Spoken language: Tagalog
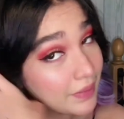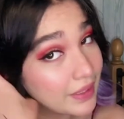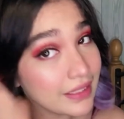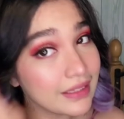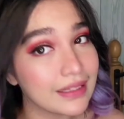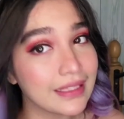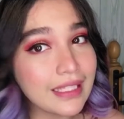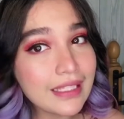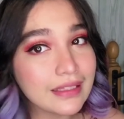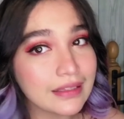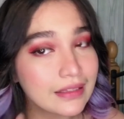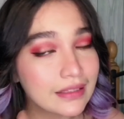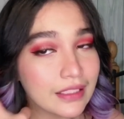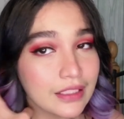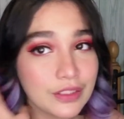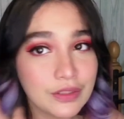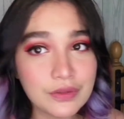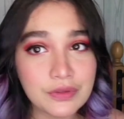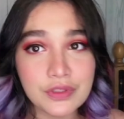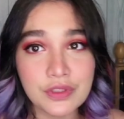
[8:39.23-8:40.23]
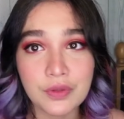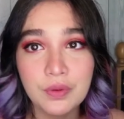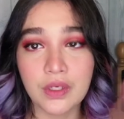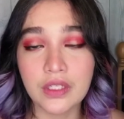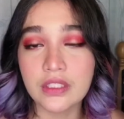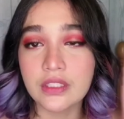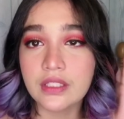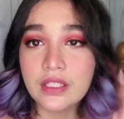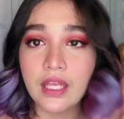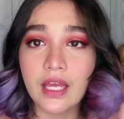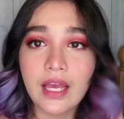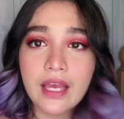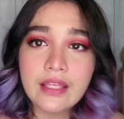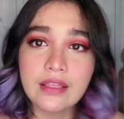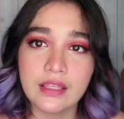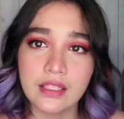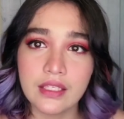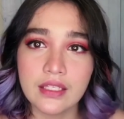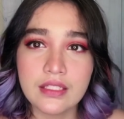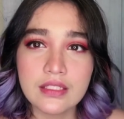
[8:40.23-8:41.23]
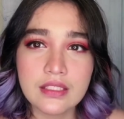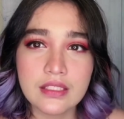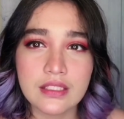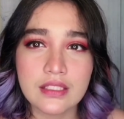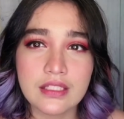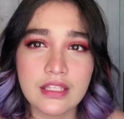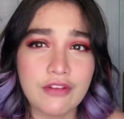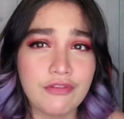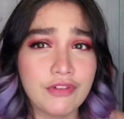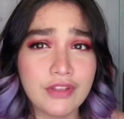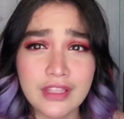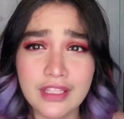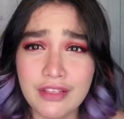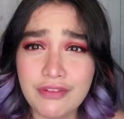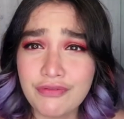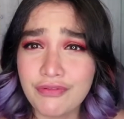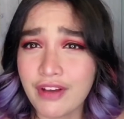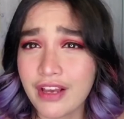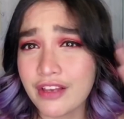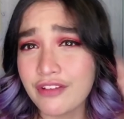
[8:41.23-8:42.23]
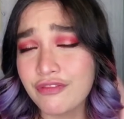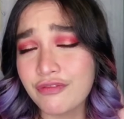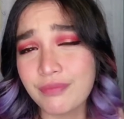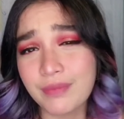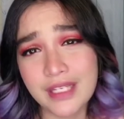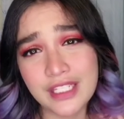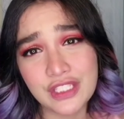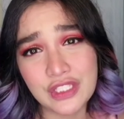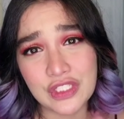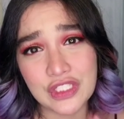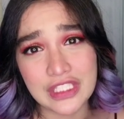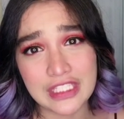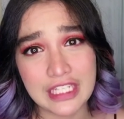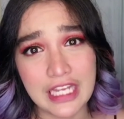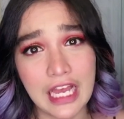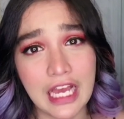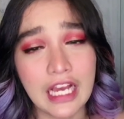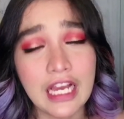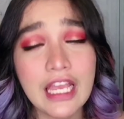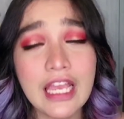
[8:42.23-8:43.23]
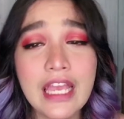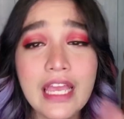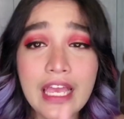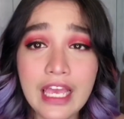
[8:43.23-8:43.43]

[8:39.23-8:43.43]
may tint din yung squad na I think it's 75 pesos lang.